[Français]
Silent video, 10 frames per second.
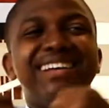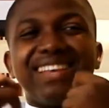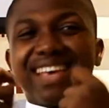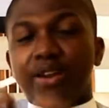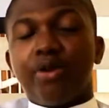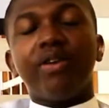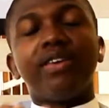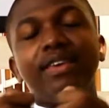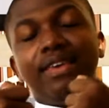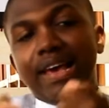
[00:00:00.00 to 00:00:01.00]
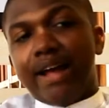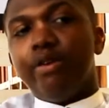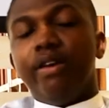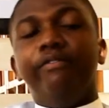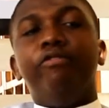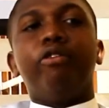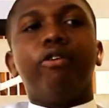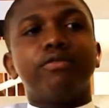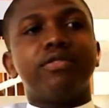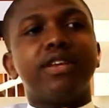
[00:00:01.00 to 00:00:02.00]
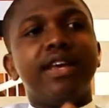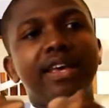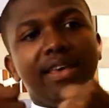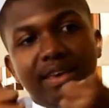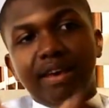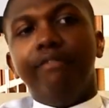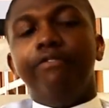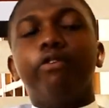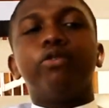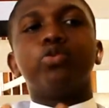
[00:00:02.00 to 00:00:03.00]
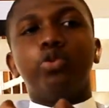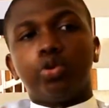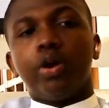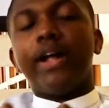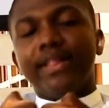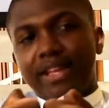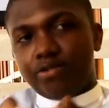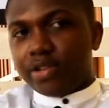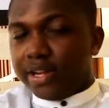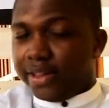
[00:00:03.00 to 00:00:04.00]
c'est quelqu'un qui a de l'influence, qui influence le choix des autres